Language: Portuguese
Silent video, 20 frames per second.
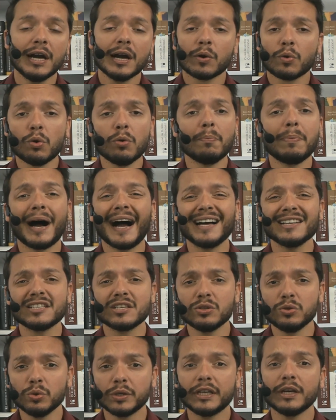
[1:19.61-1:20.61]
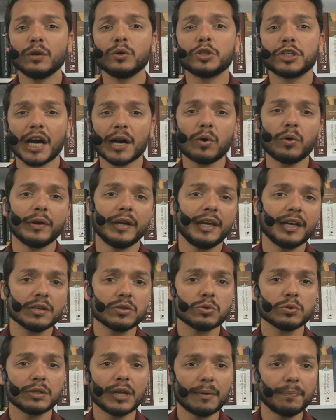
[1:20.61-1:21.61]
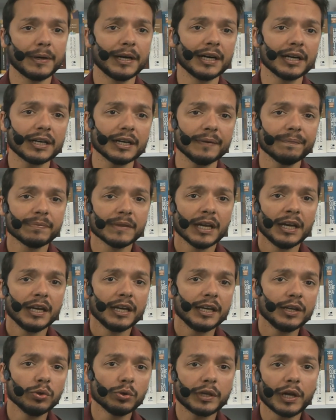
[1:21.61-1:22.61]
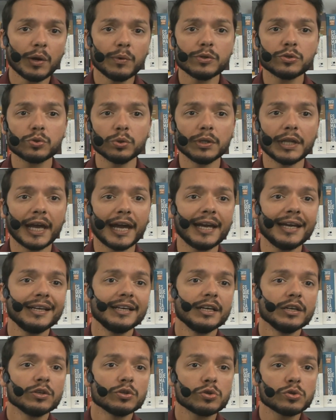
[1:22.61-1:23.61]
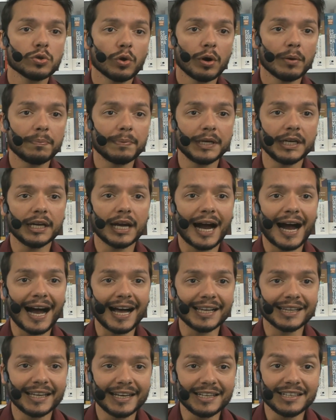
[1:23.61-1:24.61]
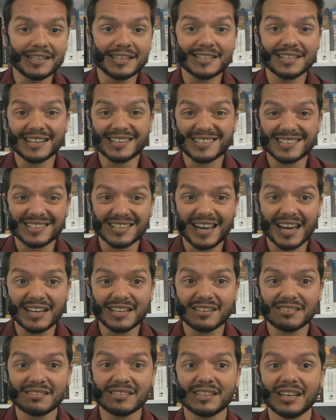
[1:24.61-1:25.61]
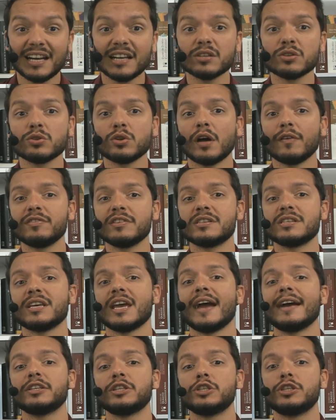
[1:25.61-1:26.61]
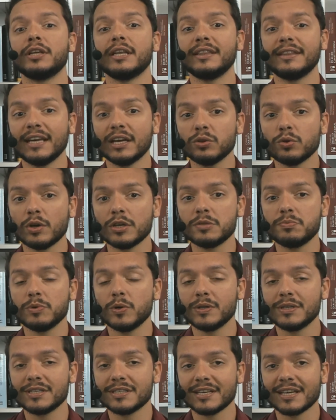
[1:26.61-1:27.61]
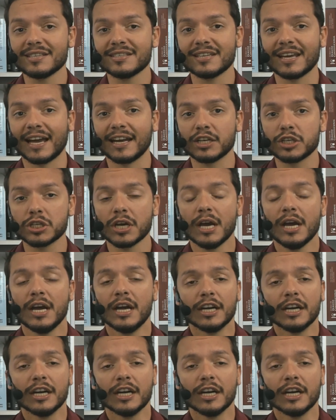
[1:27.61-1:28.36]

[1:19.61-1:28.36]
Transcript: com base no que eu já conheço da banca e no que eu estudei sobre a Lei 16397 de 2017.